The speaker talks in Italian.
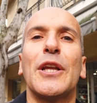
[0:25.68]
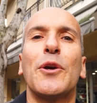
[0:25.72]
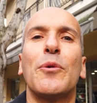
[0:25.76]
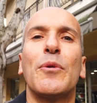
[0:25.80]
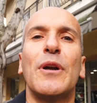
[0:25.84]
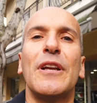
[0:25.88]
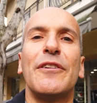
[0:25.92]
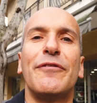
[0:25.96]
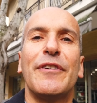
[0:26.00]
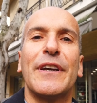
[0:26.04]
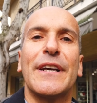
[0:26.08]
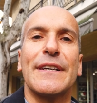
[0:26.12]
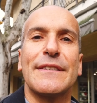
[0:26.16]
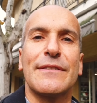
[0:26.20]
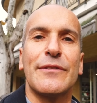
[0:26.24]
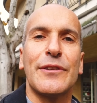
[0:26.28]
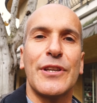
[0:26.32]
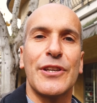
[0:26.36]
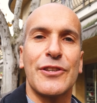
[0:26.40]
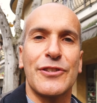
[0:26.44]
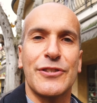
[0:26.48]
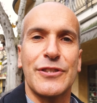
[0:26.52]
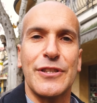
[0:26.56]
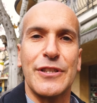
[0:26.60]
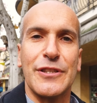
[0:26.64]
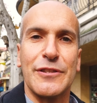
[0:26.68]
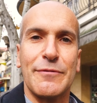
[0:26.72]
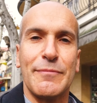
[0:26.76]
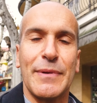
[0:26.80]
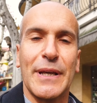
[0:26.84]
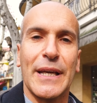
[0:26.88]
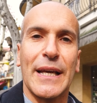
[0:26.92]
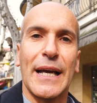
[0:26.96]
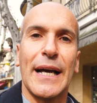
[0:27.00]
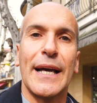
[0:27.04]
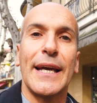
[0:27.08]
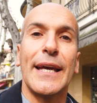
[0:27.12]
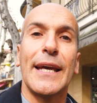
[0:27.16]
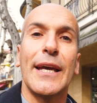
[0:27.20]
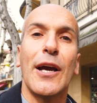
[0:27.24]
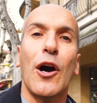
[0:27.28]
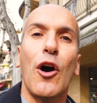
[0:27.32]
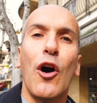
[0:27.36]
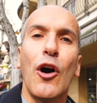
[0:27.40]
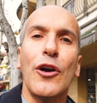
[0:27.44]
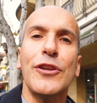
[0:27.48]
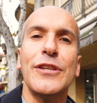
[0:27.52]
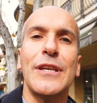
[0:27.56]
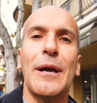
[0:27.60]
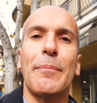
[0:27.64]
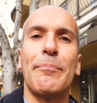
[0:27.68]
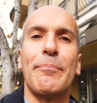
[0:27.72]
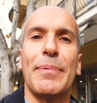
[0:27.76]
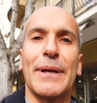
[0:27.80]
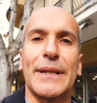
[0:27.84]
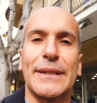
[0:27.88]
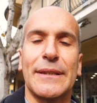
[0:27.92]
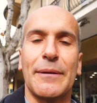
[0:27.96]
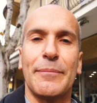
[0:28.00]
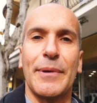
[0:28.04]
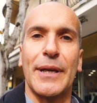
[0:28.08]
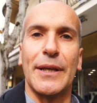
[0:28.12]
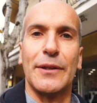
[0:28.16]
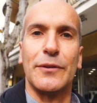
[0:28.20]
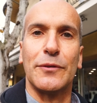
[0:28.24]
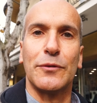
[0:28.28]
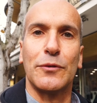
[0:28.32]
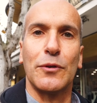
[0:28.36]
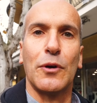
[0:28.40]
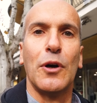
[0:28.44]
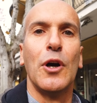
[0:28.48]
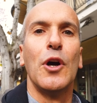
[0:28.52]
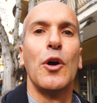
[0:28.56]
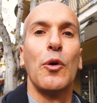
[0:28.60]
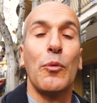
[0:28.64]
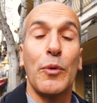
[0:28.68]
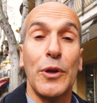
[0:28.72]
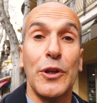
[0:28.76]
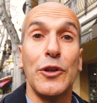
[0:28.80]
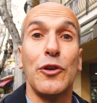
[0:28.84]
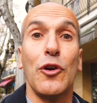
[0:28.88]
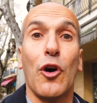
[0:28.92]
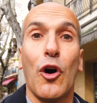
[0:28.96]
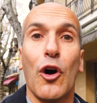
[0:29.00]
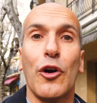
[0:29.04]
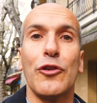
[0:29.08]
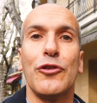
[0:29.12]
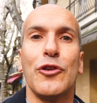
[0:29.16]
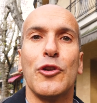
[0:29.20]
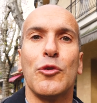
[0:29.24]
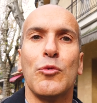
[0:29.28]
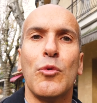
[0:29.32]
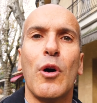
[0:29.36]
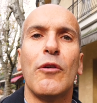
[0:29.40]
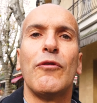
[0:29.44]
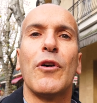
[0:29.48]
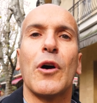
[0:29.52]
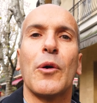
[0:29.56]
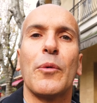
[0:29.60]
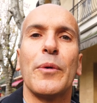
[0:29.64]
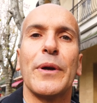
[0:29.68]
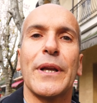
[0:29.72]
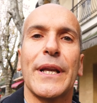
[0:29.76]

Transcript: una riqualificazione sismica e ogni appartamento, quindi ogni nuovo